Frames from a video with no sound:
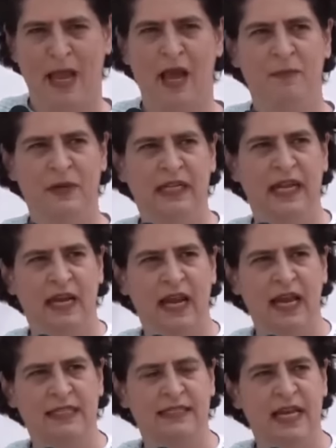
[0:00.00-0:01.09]
आपने देखा
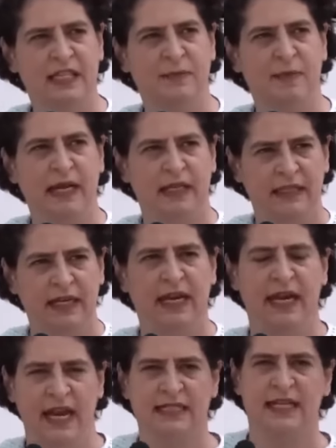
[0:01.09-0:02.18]
इस देश में कितने
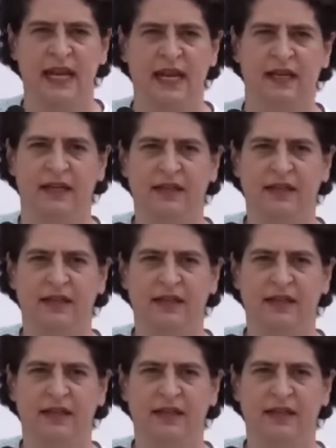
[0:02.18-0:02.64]
केस हैं